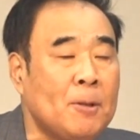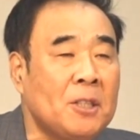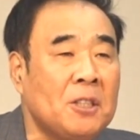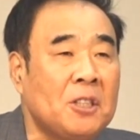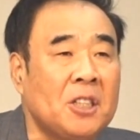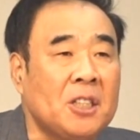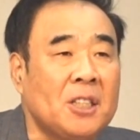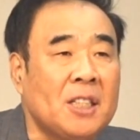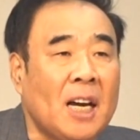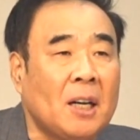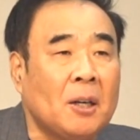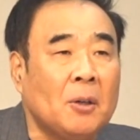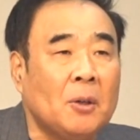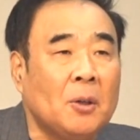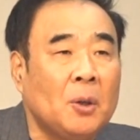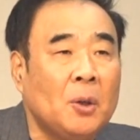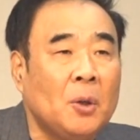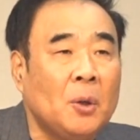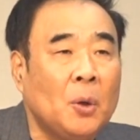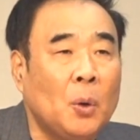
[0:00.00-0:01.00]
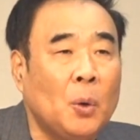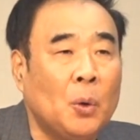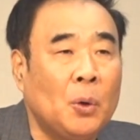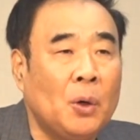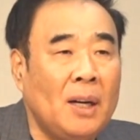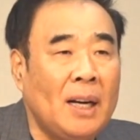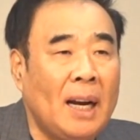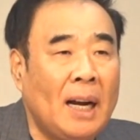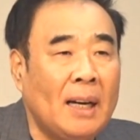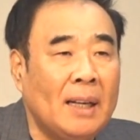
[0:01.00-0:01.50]
시작.
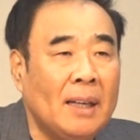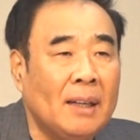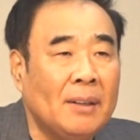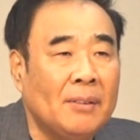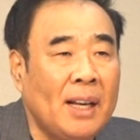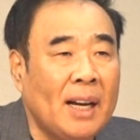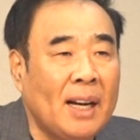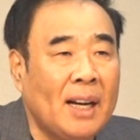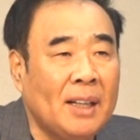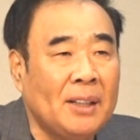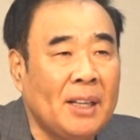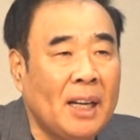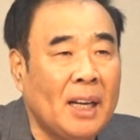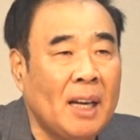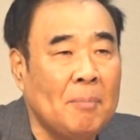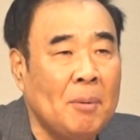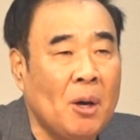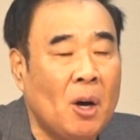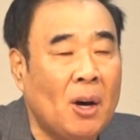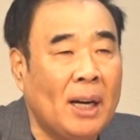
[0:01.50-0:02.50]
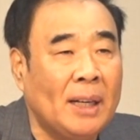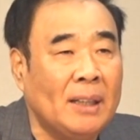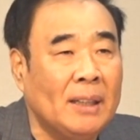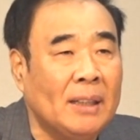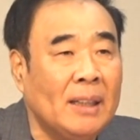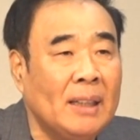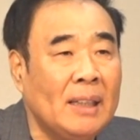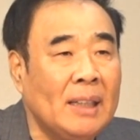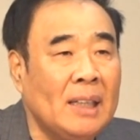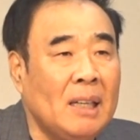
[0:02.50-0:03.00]
오늘날 내가 내게 명하는
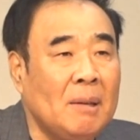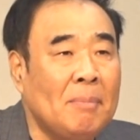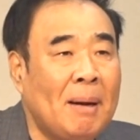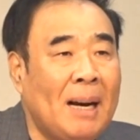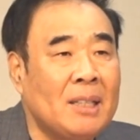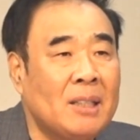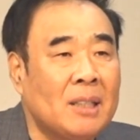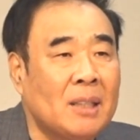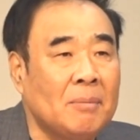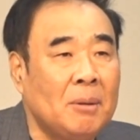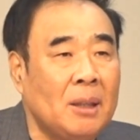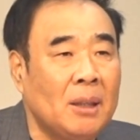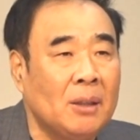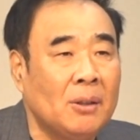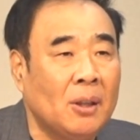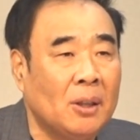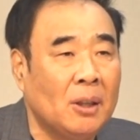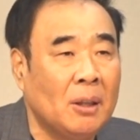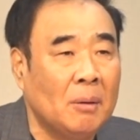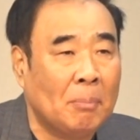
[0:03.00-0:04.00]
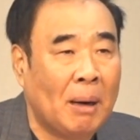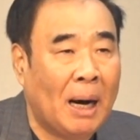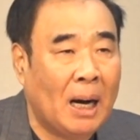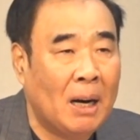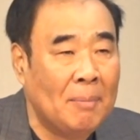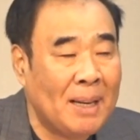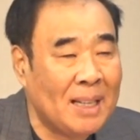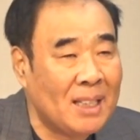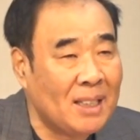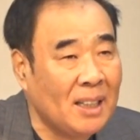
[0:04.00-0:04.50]
이 말씀을 너는
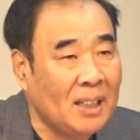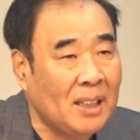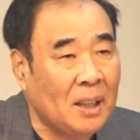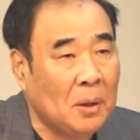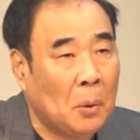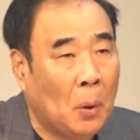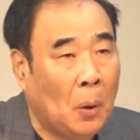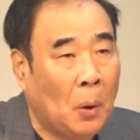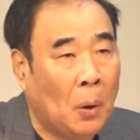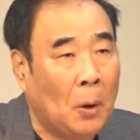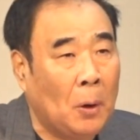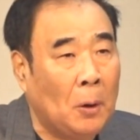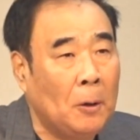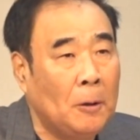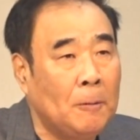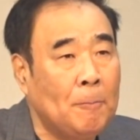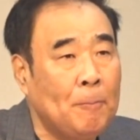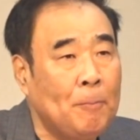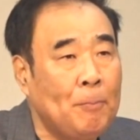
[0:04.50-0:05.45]
마음에 새기고